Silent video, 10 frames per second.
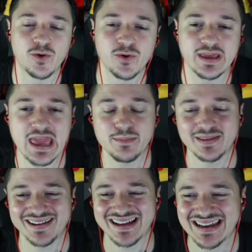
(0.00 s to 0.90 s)
un
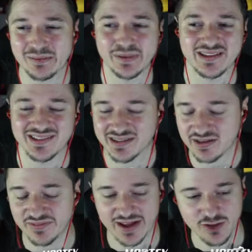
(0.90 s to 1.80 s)
game tra calabresi
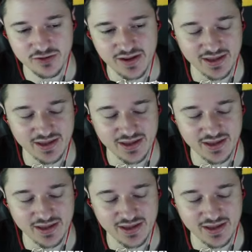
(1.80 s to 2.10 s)
selvaggi,